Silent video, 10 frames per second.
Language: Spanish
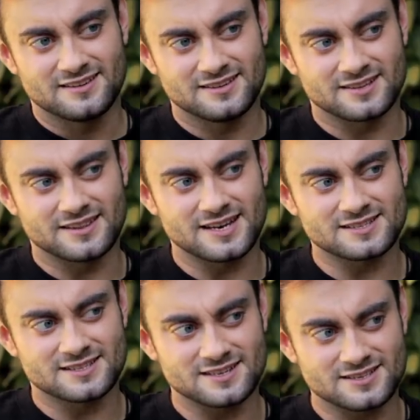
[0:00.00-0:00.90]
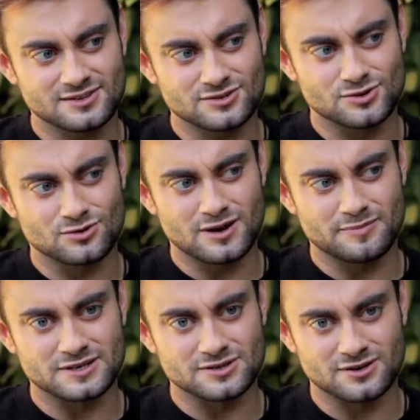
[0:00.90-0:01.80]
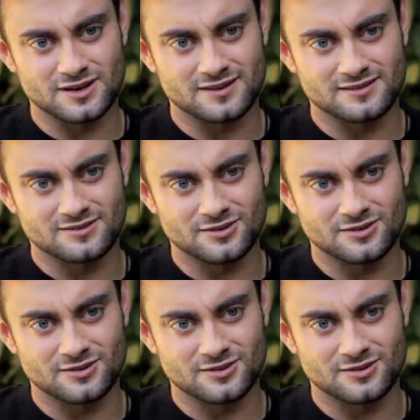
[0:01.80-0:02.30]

¿Y te tiras tres años con una persona